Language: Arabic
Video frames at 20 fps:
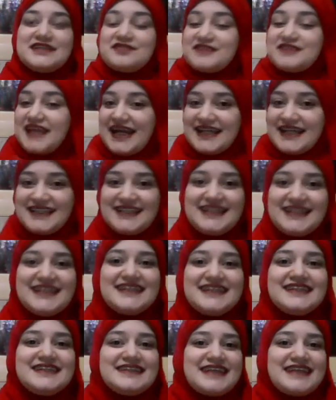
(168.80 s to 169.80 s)
تفتحيه
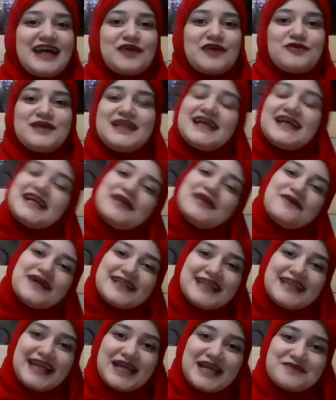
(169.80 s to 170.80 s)
يتحول لك
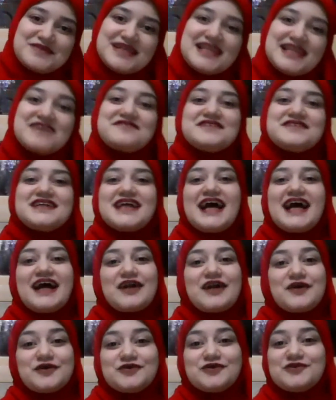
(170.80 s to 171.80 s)
لورده جميله
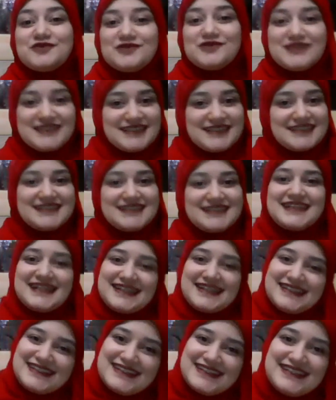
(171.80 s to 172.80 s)
فيها كروت
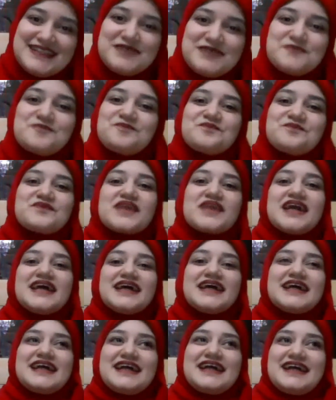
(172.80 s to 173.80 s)
كتيره جدا
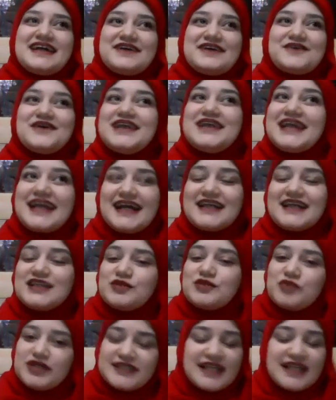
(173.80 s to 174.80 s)
كل
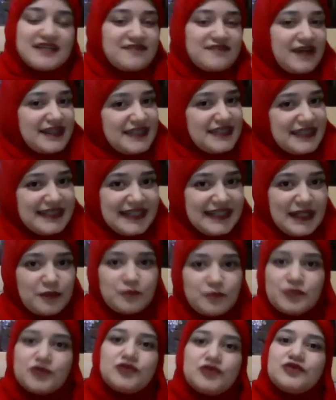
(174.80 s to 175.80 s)
كارت مختلف عن اللي
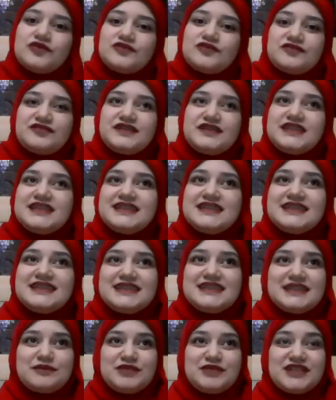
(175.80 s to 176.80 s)
جنبه
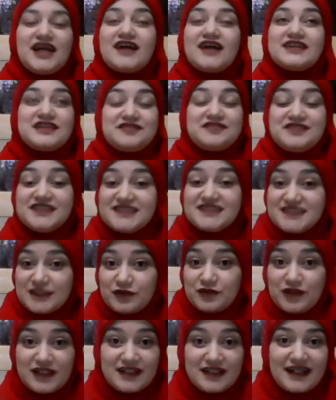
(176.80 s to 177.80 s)
في بيتحط فيه
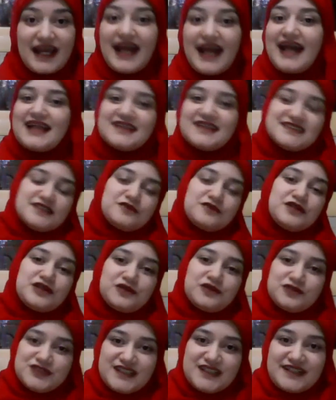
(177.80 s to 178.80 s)
صور احلى
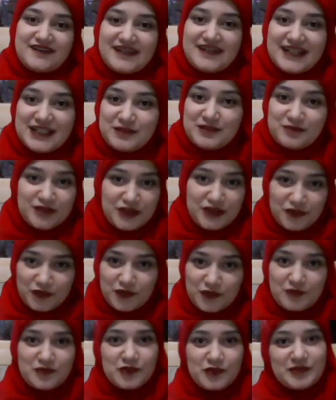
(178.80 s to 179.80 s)
صور وذكريات
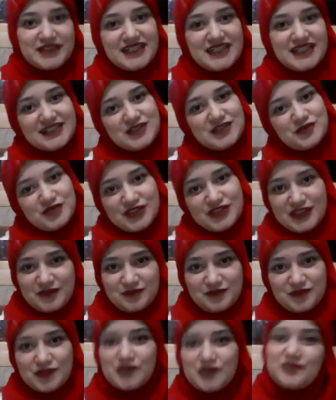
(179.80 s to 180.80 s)
بينكم وبين اللي انتوا
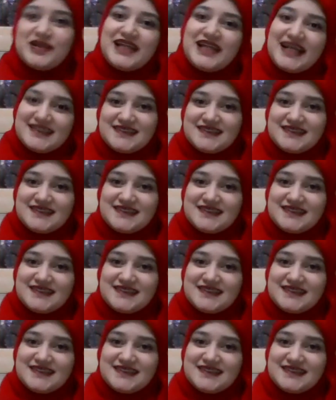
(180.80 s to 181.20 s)
بتحبوهم اللي